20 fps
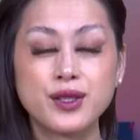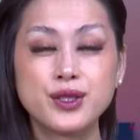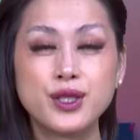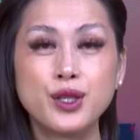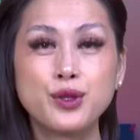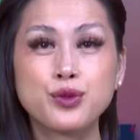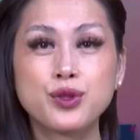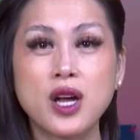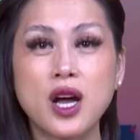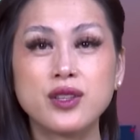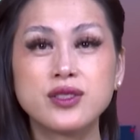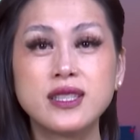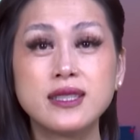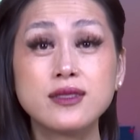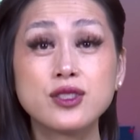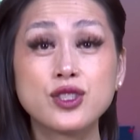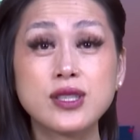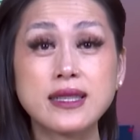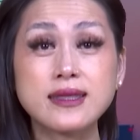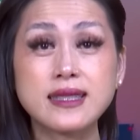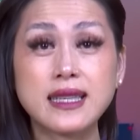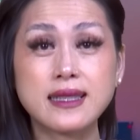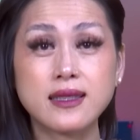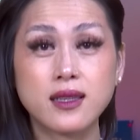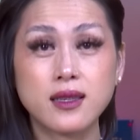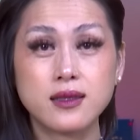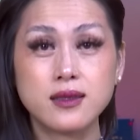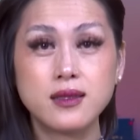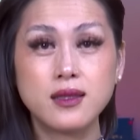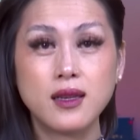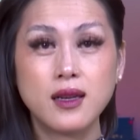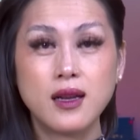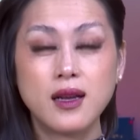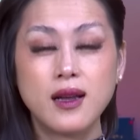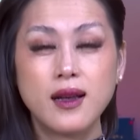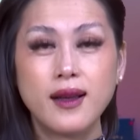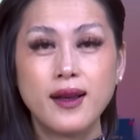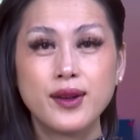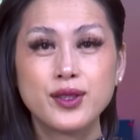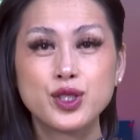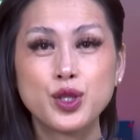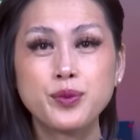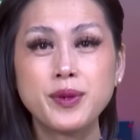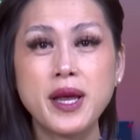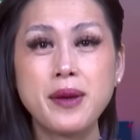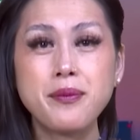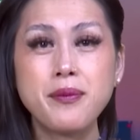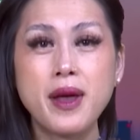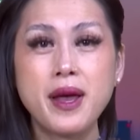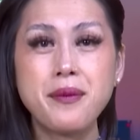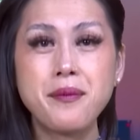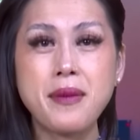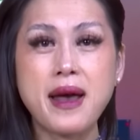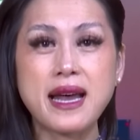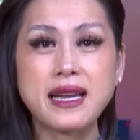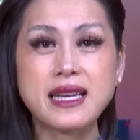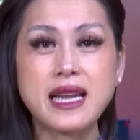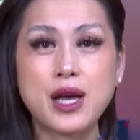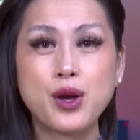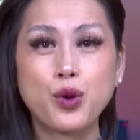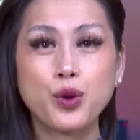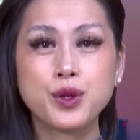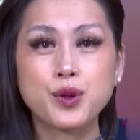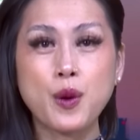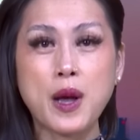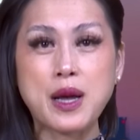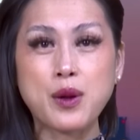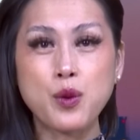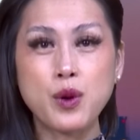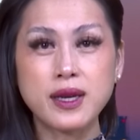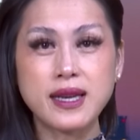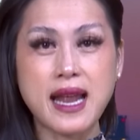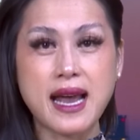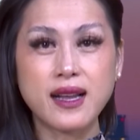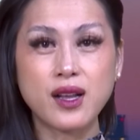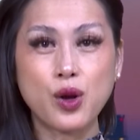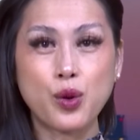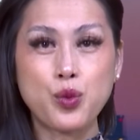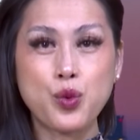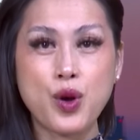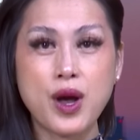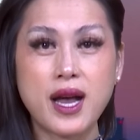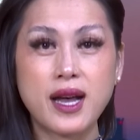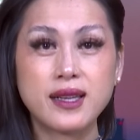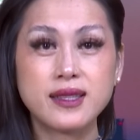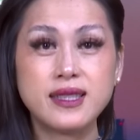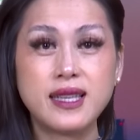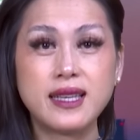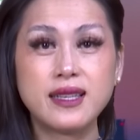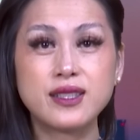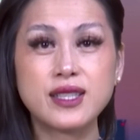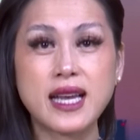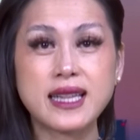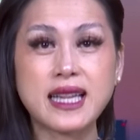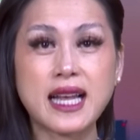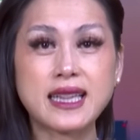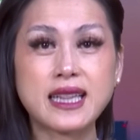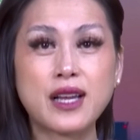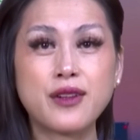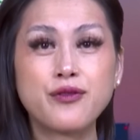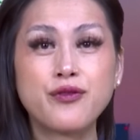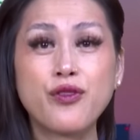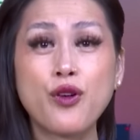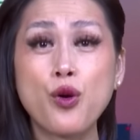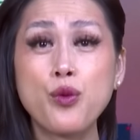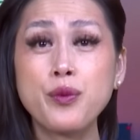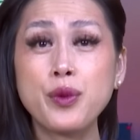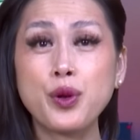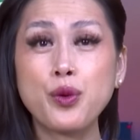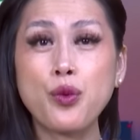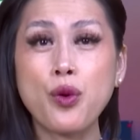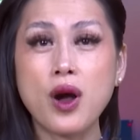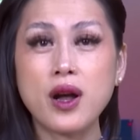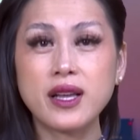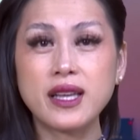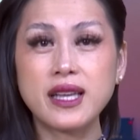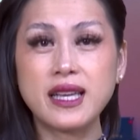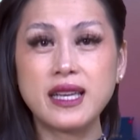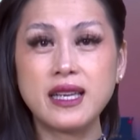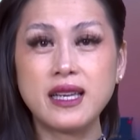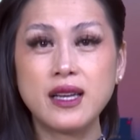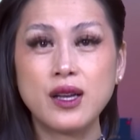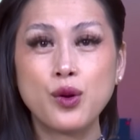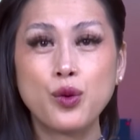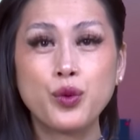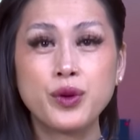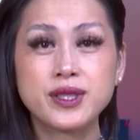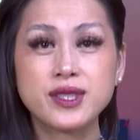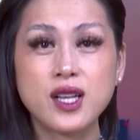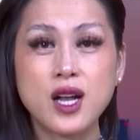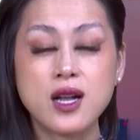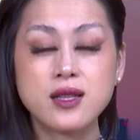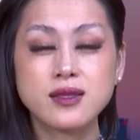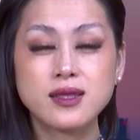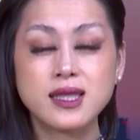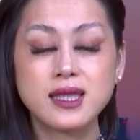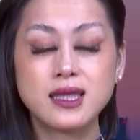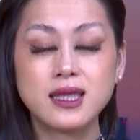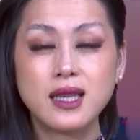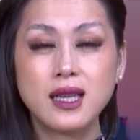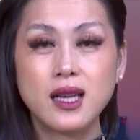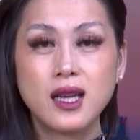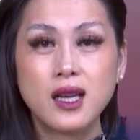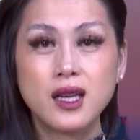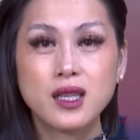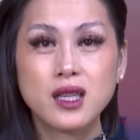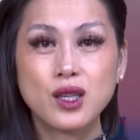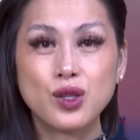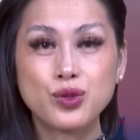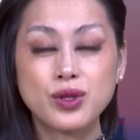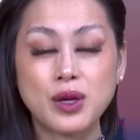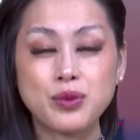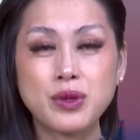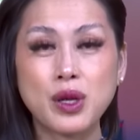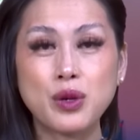nêu rõ chính sách tranh cử trong đêm bế mạc Đại hội Toàn quốc Đảng Cộng Hòa diễn ra tại thành phố Milwaukee, Wisconsin, cựu Tổng